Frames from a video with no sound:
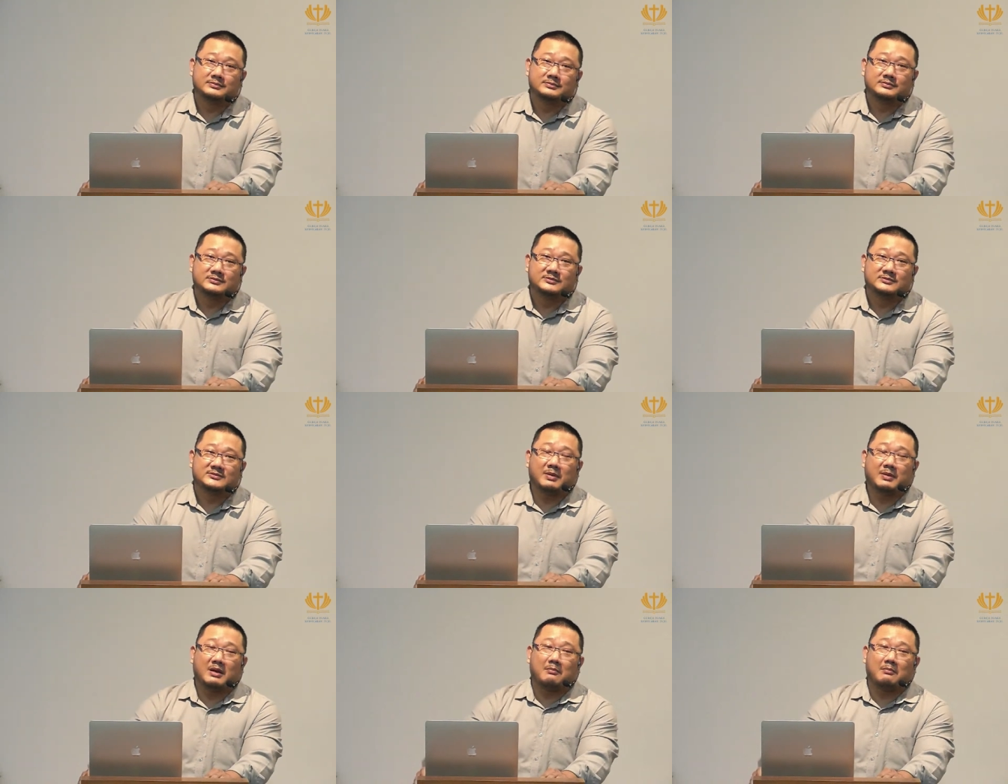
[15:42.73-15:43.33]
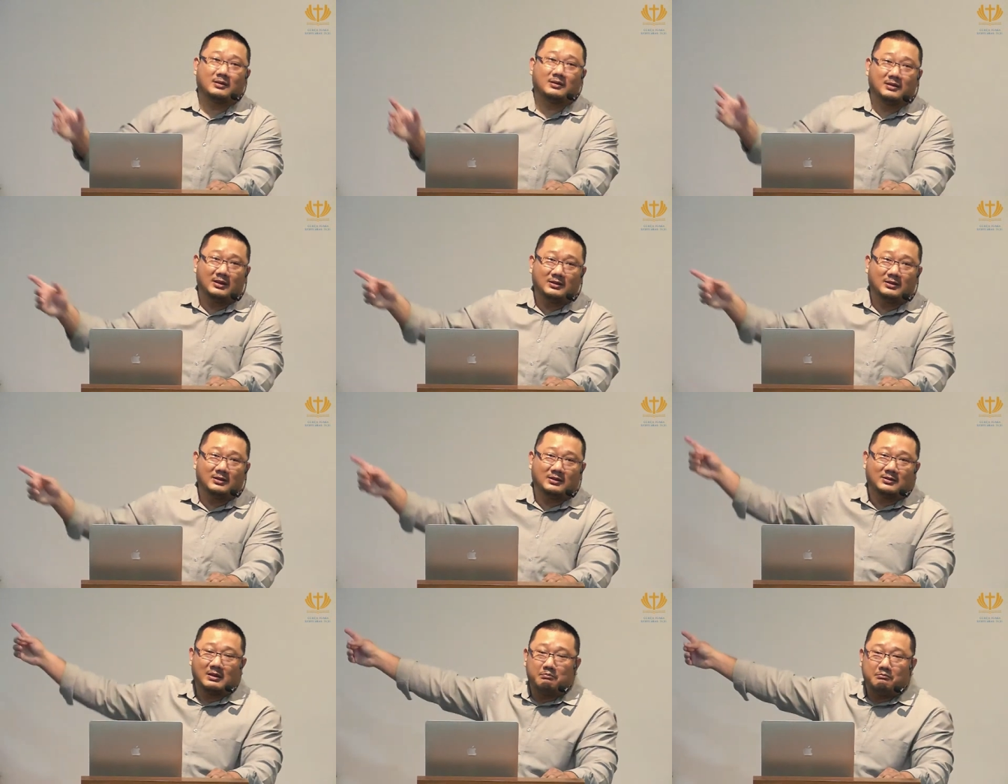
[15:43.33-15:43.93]
Sampai mati
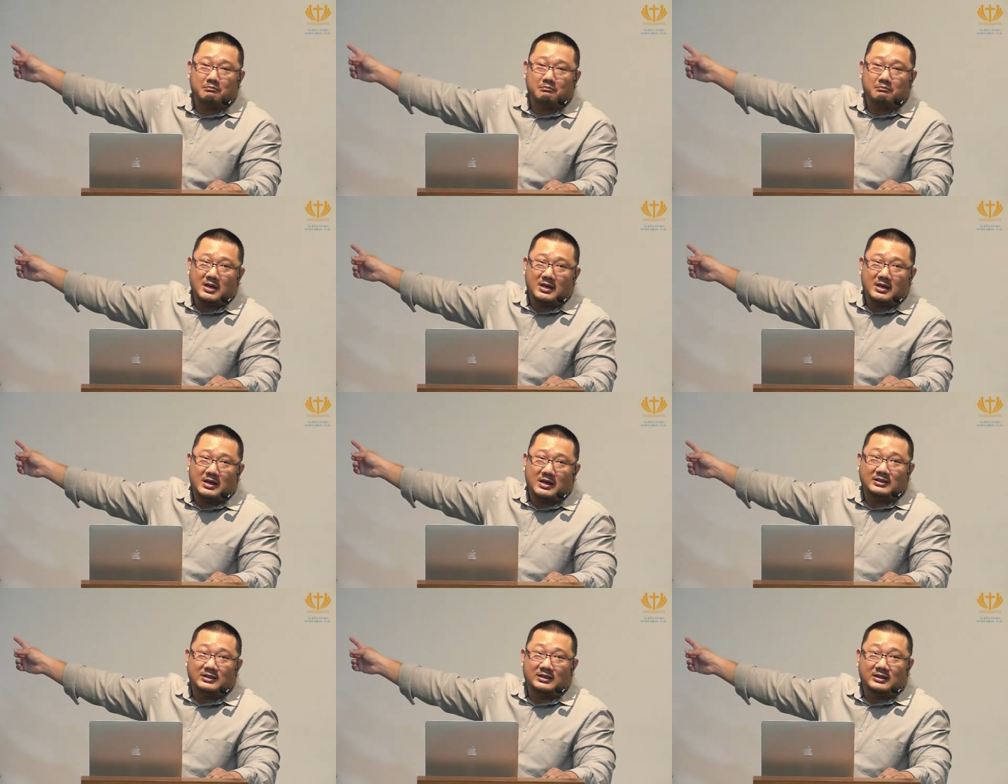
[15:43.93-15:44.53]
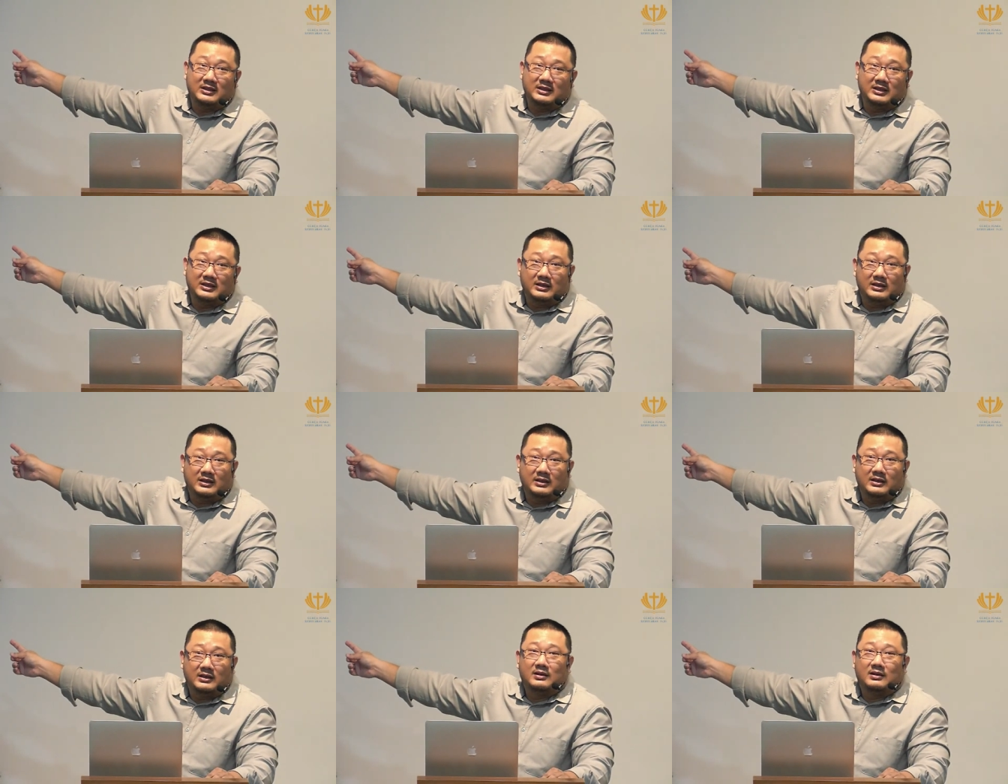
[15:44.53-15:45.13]
tetap mengasihi
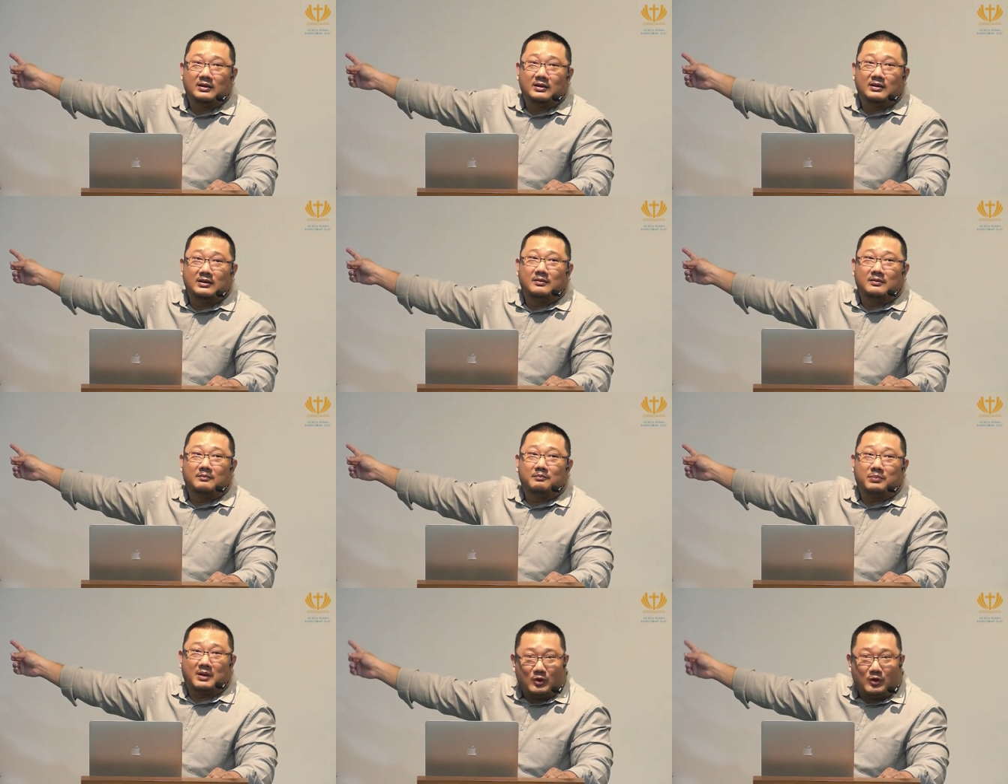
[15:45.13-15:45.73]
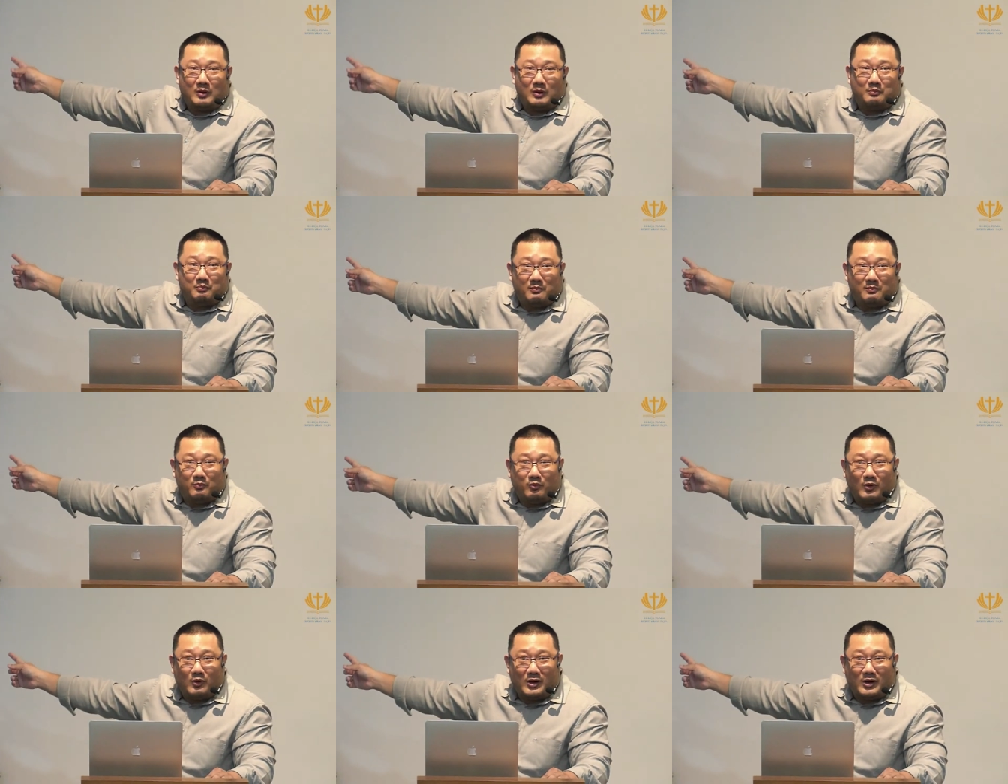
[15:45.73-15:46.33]

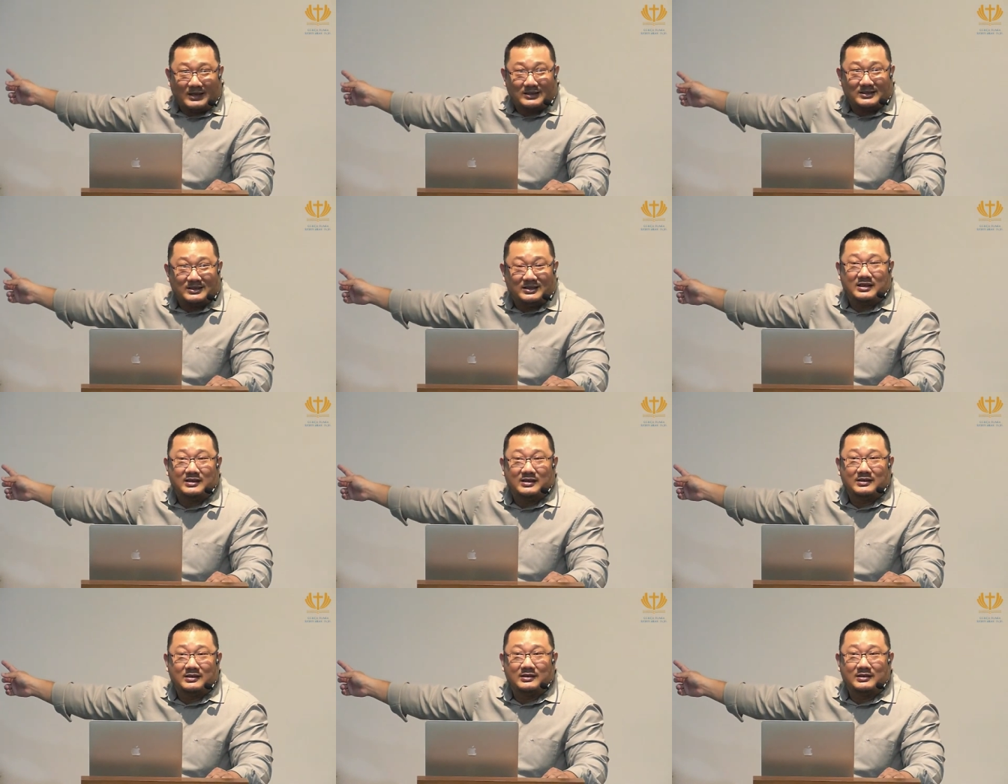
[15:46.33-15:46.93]
perempuan-perempuan asing.